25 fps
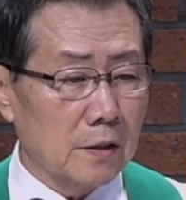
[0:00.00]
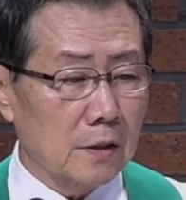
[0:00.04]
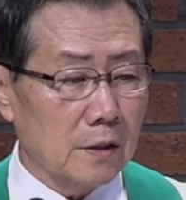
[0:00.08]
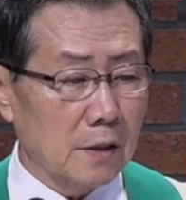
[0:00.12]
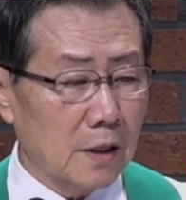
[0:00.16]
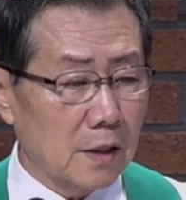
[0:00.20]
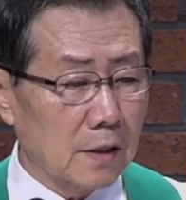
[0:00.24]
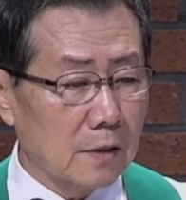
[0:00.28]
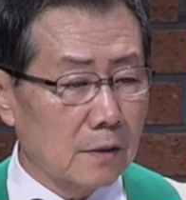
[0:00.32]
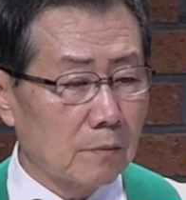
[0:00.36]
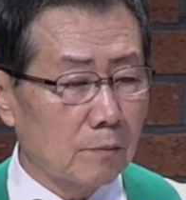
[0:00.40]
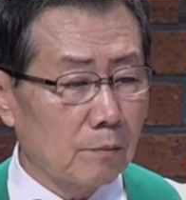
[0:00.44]

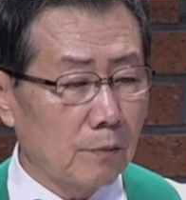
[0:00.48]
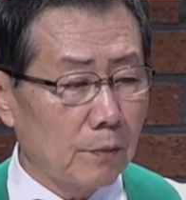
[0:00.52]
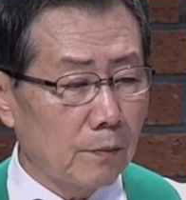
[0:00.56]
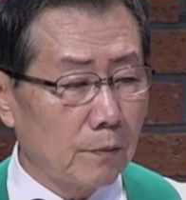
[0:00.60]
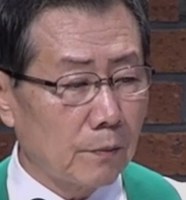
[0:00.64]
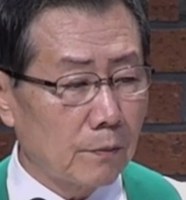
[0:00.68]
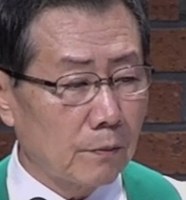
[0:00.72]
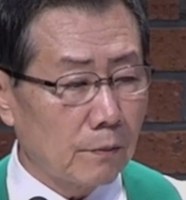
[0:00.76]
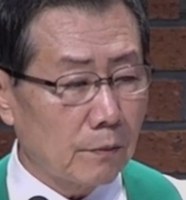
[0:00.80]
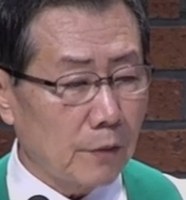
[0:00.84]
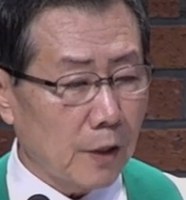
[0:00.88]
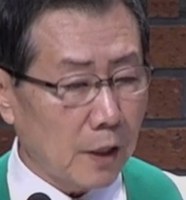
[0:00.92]
지난
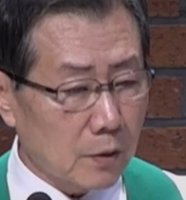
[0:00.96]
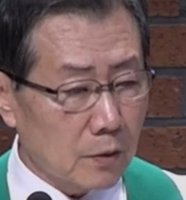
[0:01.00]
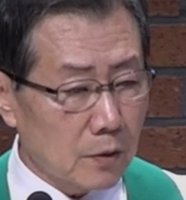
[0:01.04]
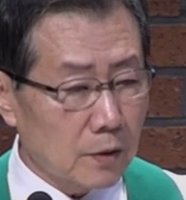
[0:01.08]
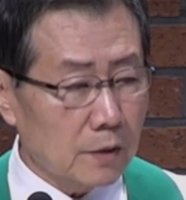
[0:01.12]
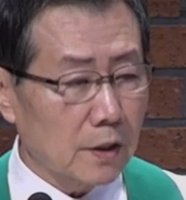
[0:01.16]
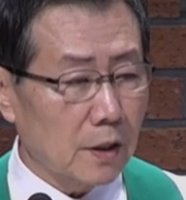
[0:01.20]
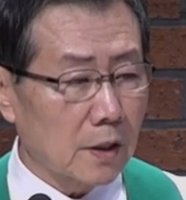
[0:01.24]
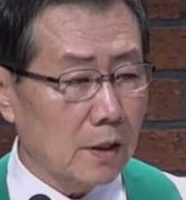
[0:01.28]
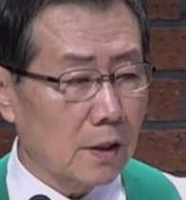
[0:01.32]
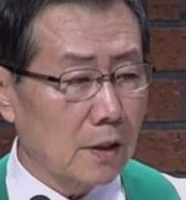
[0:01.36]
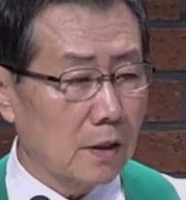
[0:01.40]

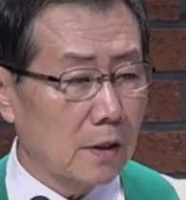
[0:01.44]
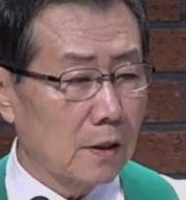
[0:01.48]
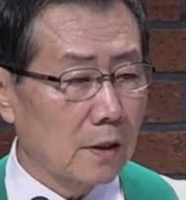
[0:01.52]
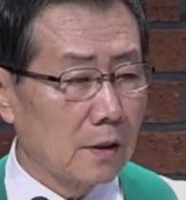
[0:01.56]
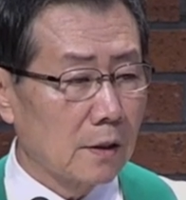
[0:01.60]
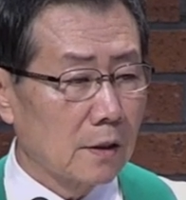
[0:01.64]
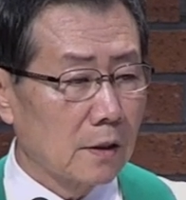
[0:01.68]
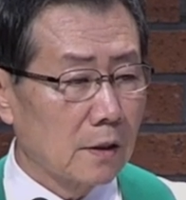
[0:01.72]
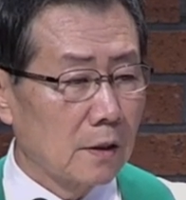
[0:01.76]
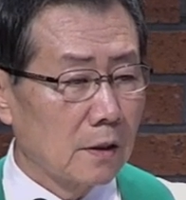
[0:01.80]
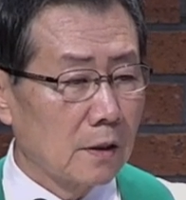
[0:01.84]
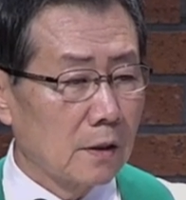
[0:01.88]
8월 달에
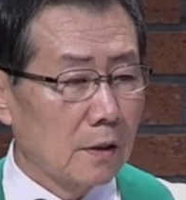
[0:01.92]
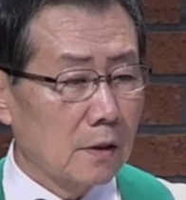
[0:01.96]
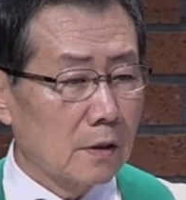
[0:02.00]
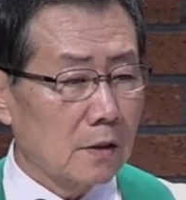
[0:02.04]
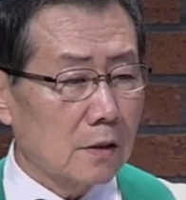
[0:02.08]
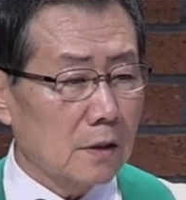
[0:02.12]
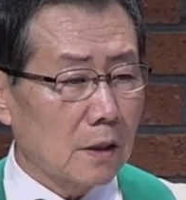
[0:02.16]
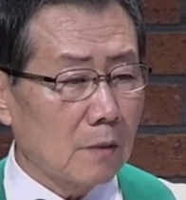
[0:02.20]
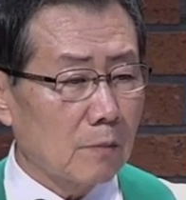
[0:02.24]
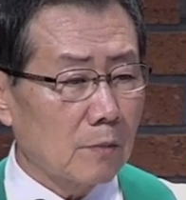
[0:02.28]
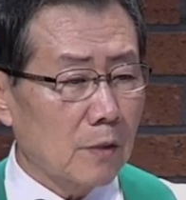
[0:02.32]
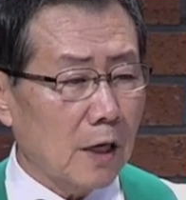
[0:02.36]

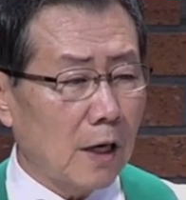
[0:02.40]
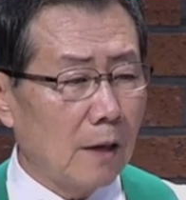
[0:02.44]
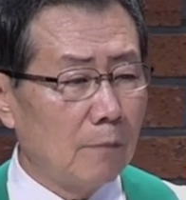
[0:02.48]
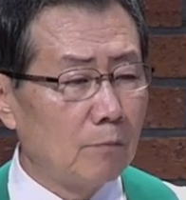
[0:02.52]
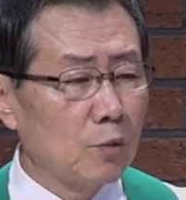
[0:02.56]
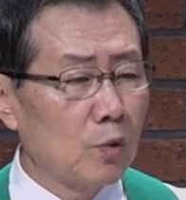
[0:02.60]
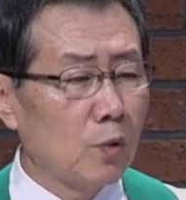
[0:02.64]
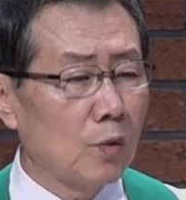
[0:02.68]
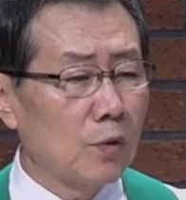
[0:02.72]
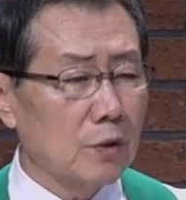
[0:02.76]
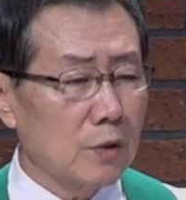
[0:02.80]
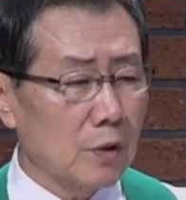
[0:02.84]
참
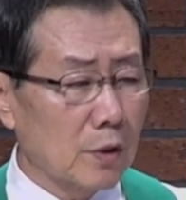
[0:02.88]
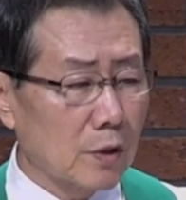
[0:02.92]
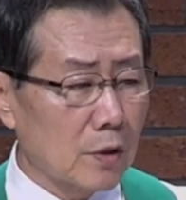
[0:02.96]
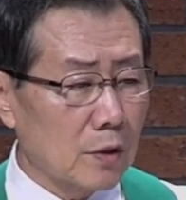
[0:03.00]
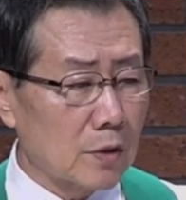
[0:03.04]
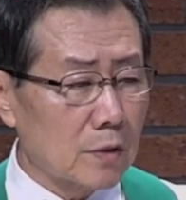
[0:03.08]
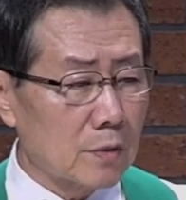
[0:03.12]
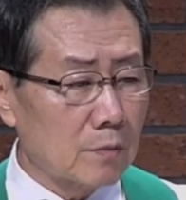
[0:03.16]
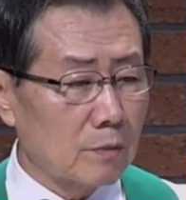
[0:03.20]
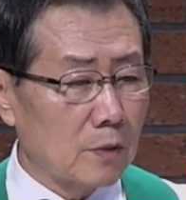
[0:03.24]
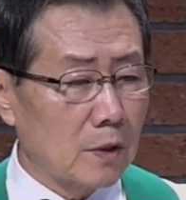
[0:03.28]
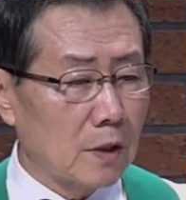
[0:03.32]

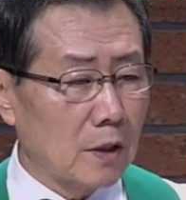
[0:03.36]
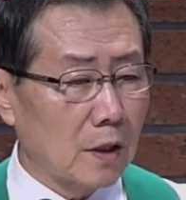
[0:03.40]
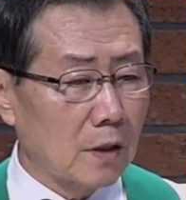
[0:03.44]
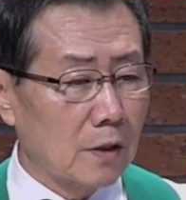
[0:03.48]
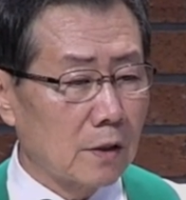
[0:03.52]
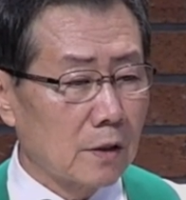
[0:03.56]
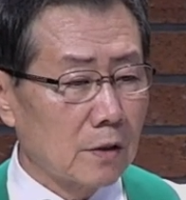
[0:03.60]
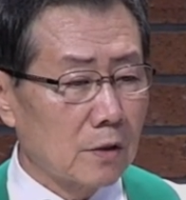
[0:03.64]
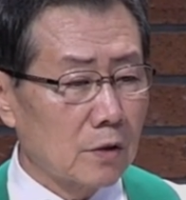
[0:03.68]
감동적이었습니다.